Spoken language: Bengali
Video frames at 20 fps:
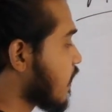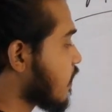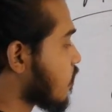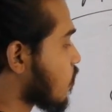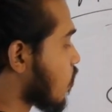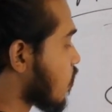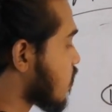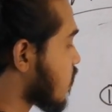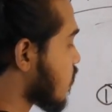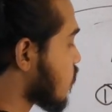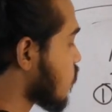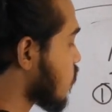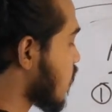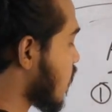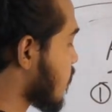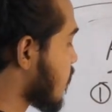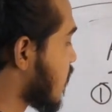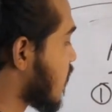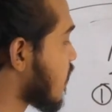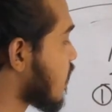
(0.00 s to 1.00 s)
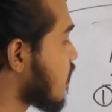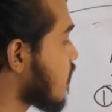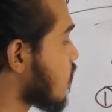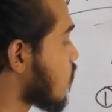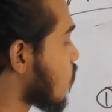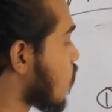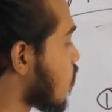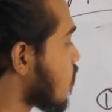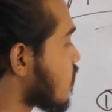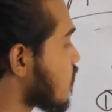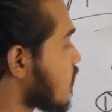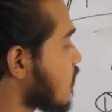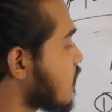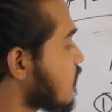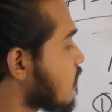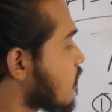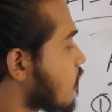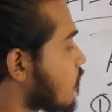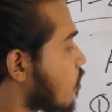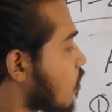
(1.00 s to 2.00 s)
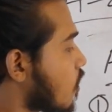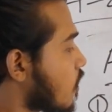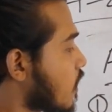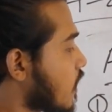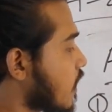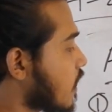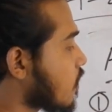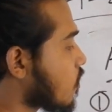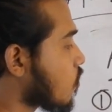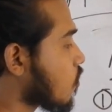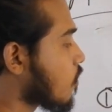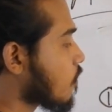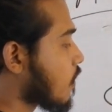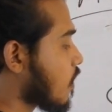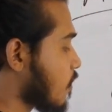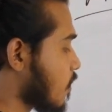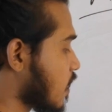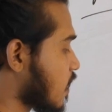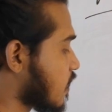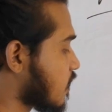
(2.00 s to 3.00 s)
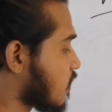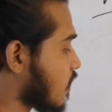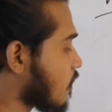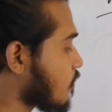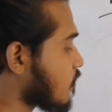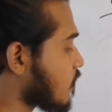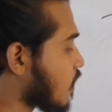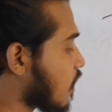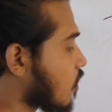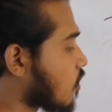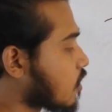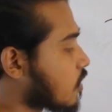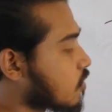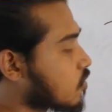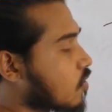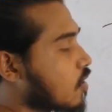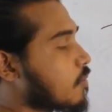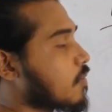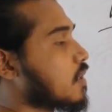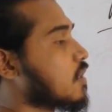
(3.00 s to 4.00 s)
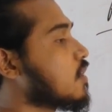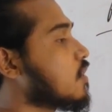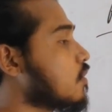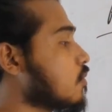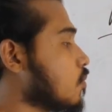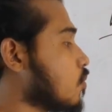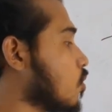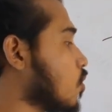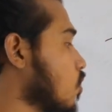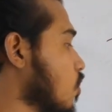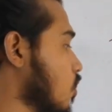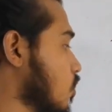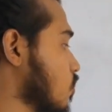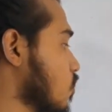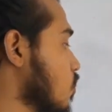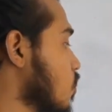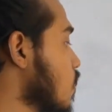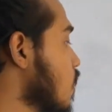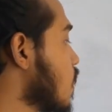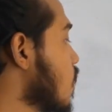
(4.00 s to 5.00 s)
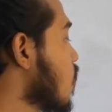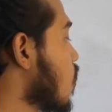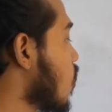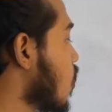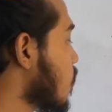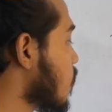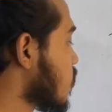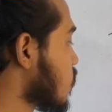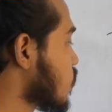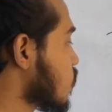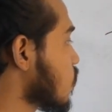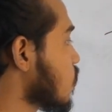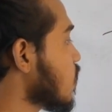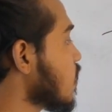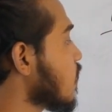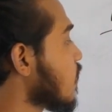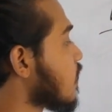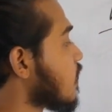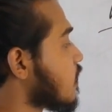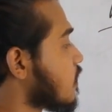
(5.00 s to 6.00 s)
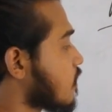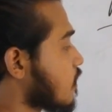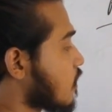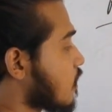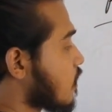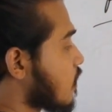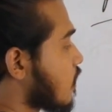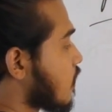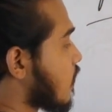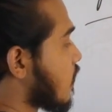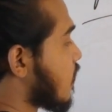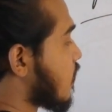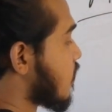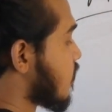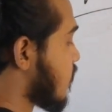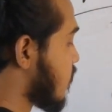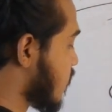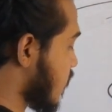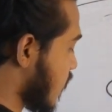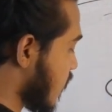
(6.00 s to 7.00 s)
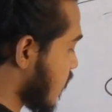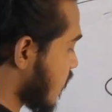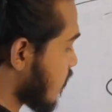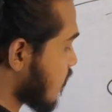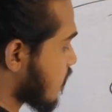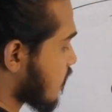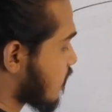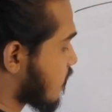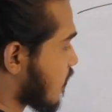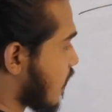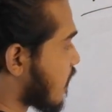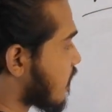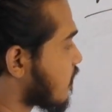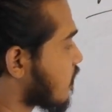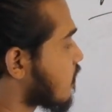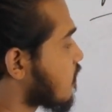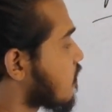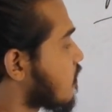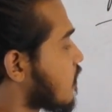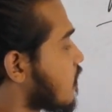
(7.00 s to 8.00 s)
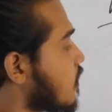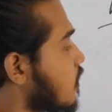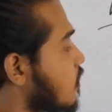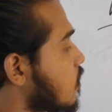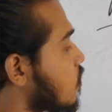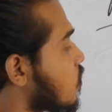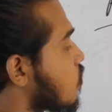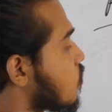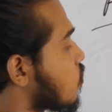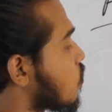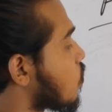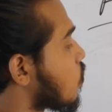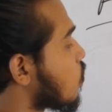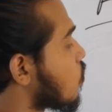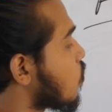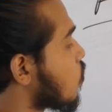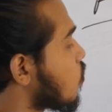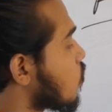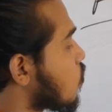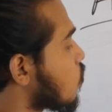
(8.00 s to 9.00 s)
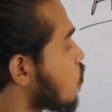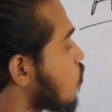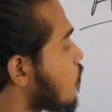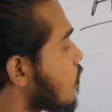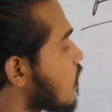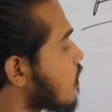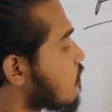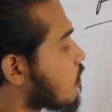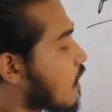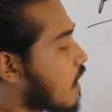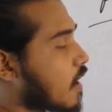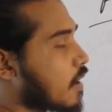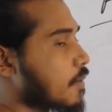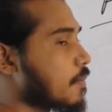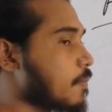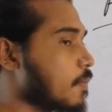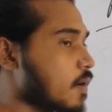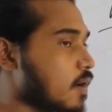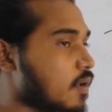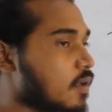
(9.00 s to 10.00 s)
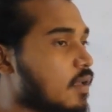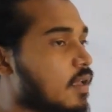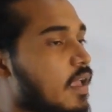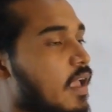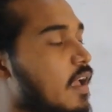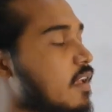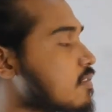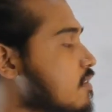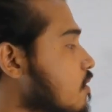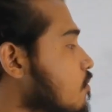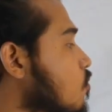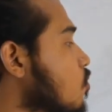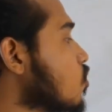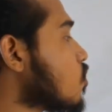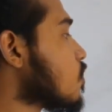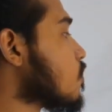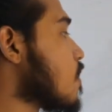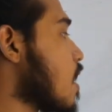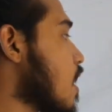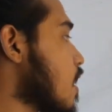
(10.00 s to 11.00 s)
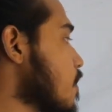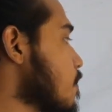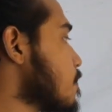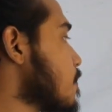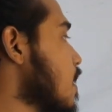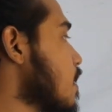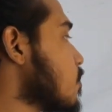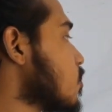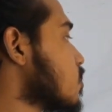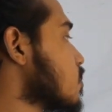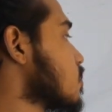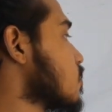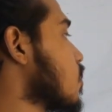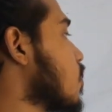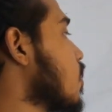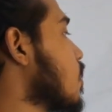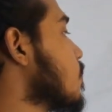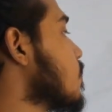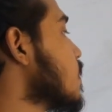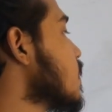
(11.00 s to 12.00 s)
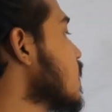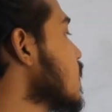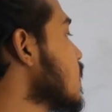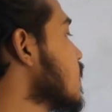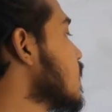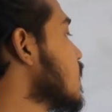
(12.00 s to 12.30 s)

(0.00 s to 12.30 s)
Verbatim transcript: এই নটটা যদি আমরা হি নট ইজ এ বয় এরকমভাবে লিখতাম তাহলে কিন্তু আমাদের ভুল হতো অবশ্যই যে সেন্টেন্সে শুধু টু বি ভার্ব অ্যাজ এ মূল ভার্ব ব্যবহৃত হবে